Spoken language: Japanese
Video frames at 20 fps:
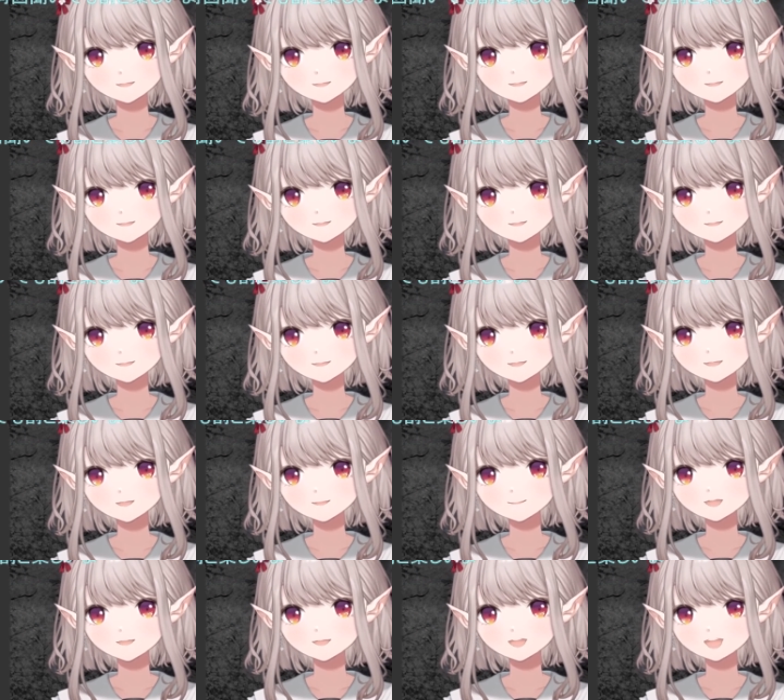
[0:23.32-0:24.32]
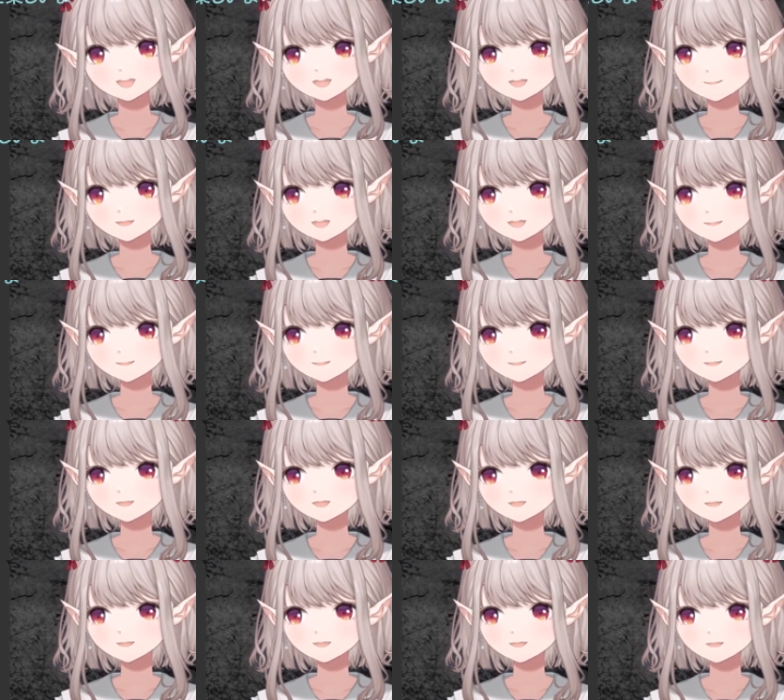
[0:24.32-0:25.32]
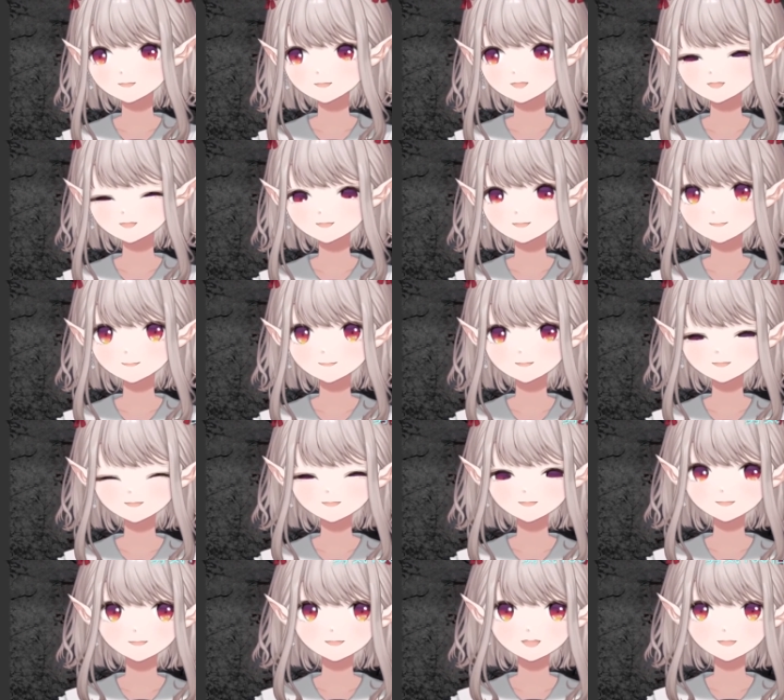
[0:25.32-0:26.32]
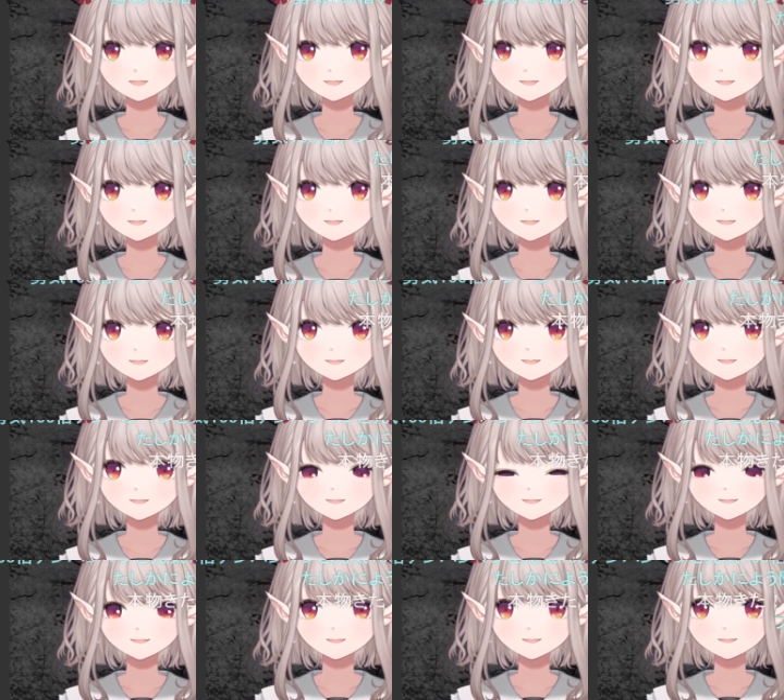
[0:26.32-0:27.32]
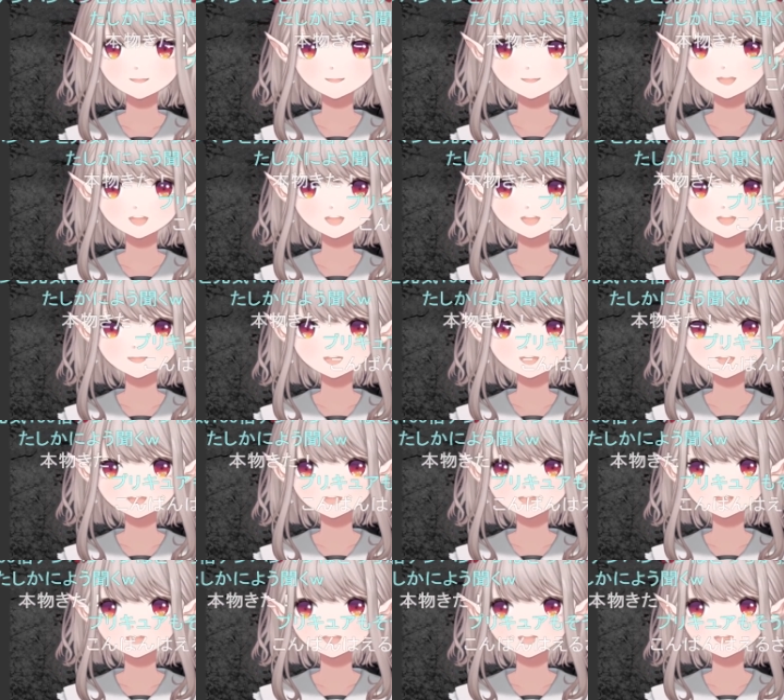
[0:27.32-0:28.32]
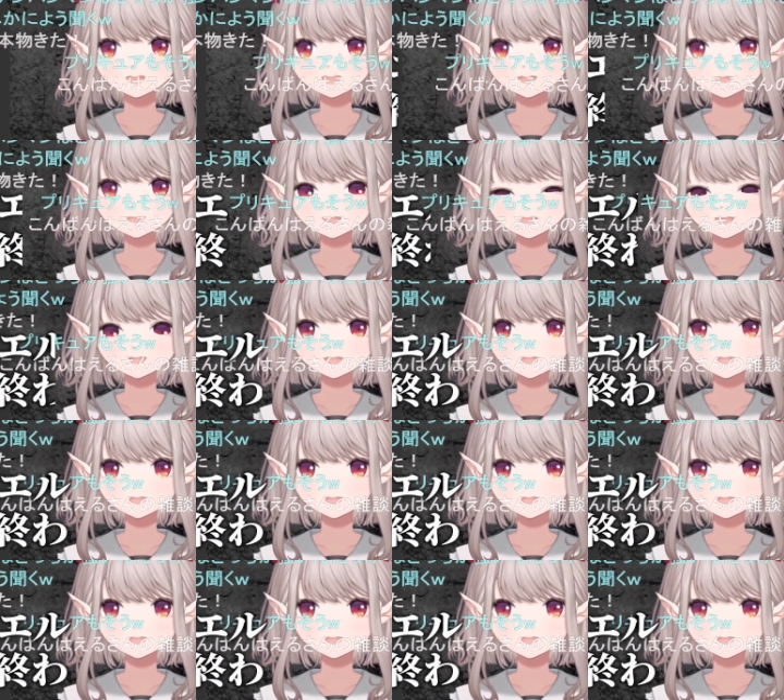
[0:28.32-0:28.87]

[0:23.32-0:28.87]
おすすめはイベントスタッフっていうのは一生き言ってる。なぜなら人間関係